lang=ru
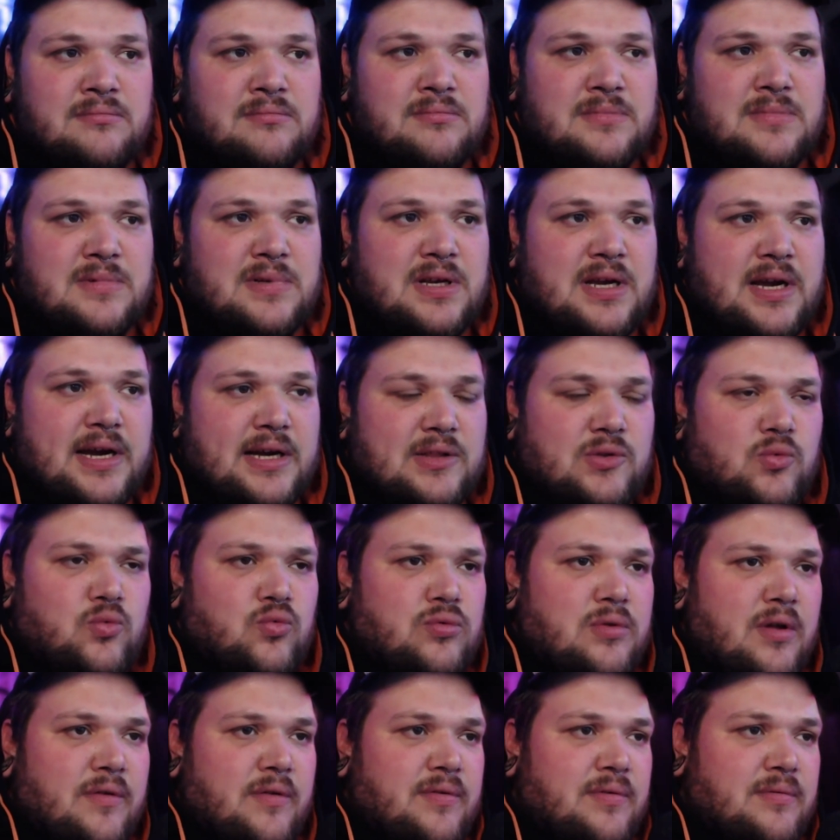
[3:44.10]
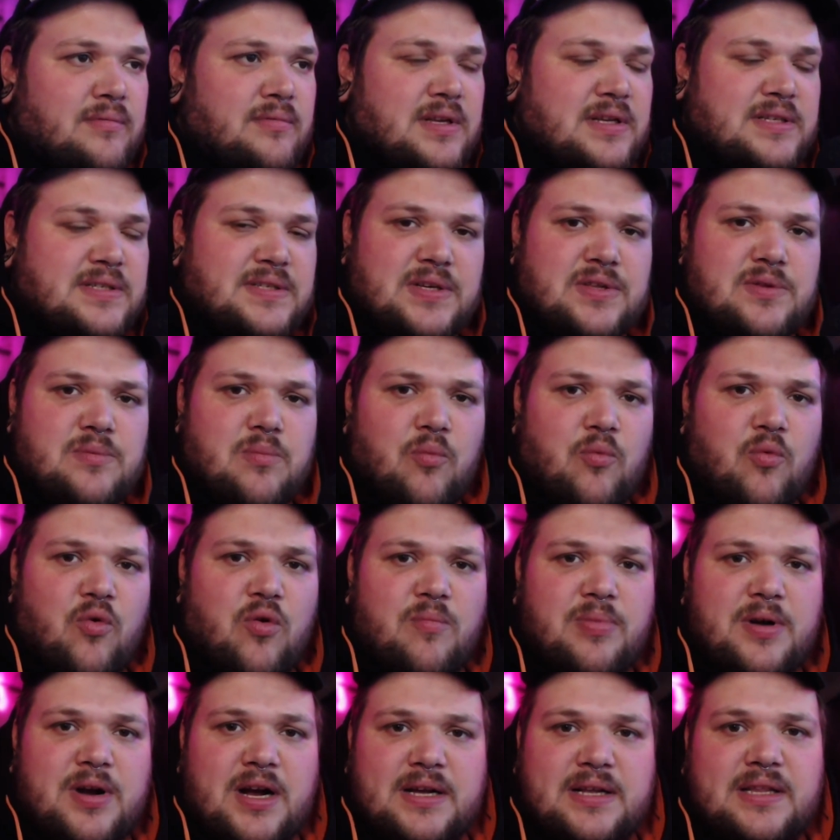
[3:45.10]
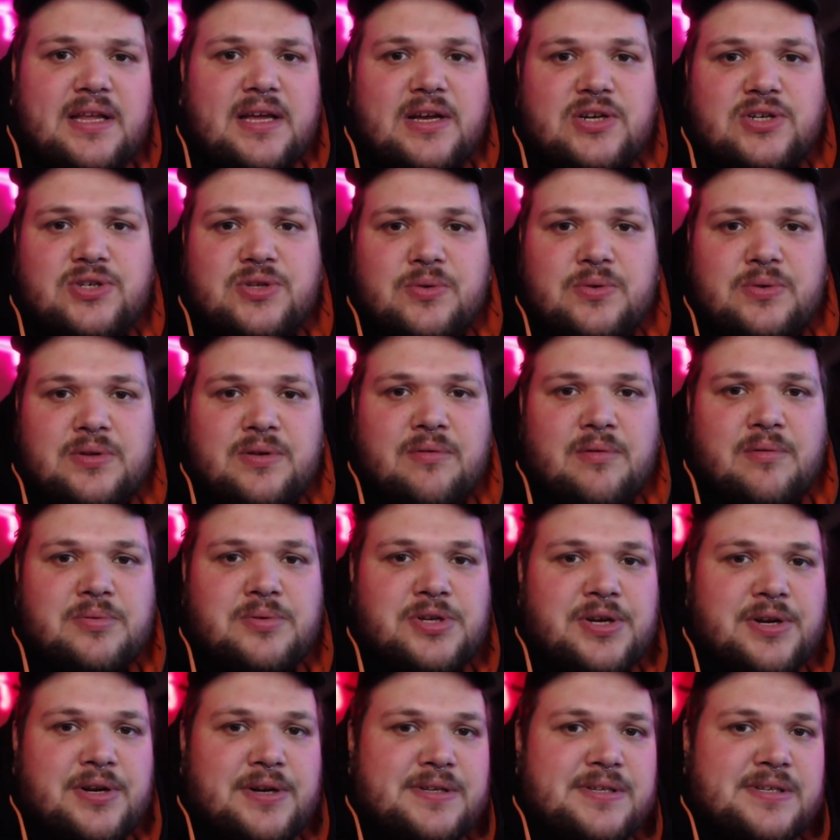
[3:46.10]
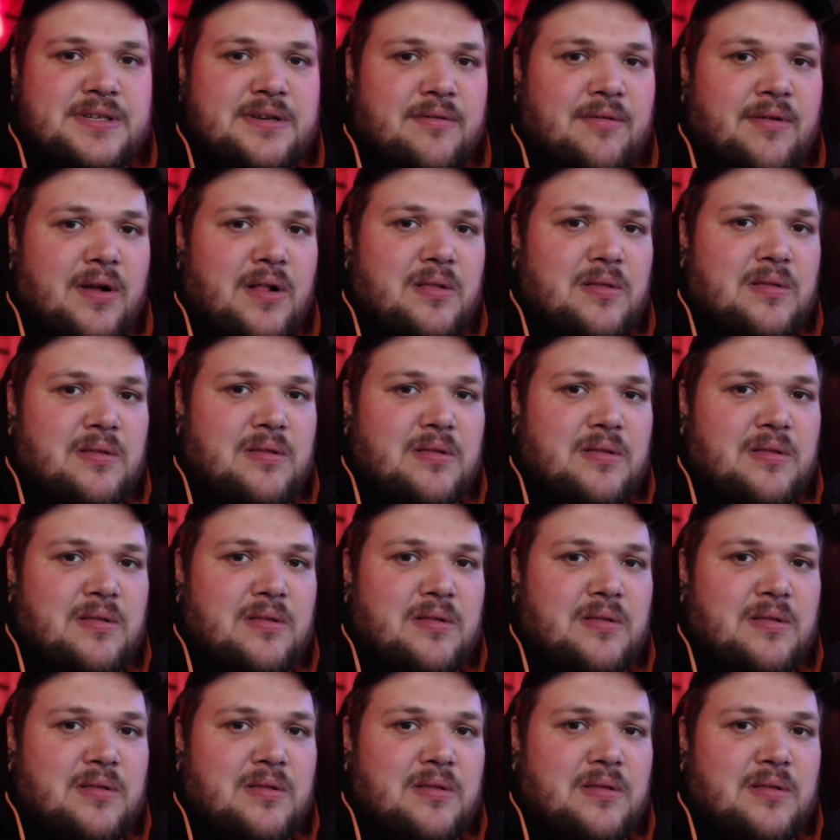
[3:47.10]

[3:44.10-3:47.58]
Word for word: году на, на седьмом, когда я что-то вообще рисовал.